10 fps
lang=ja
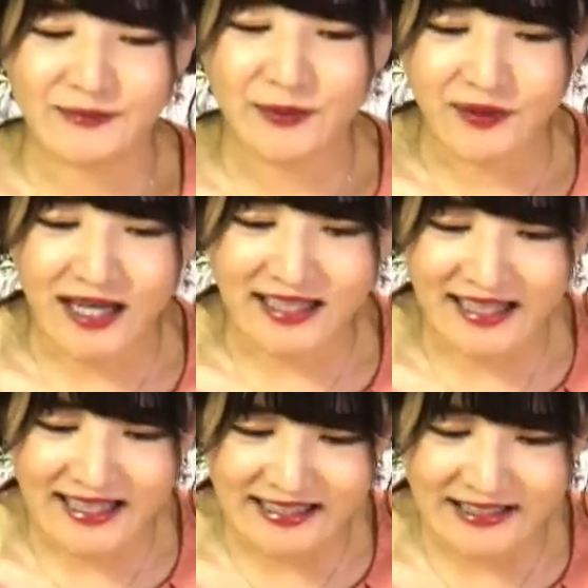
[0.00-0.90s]
も考
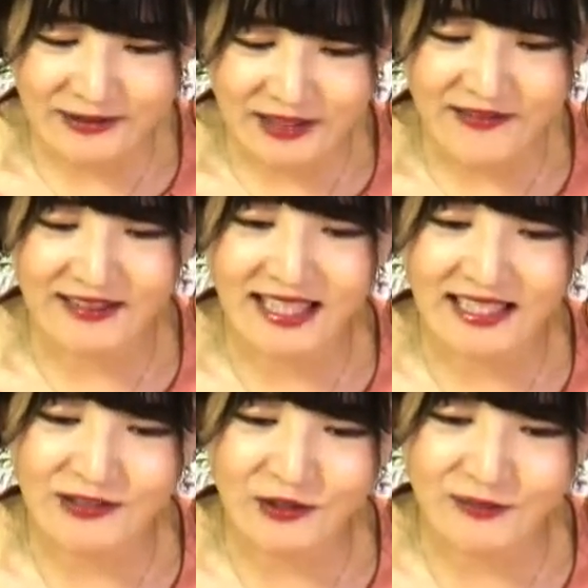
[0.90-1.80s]
えられるのではない
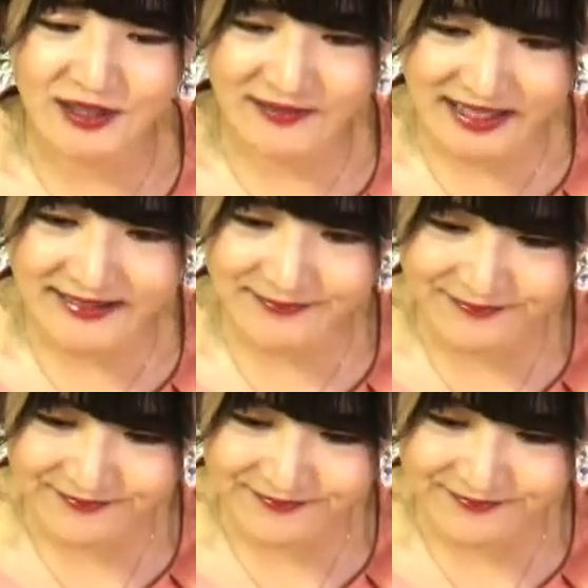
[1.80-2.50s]
かと思います。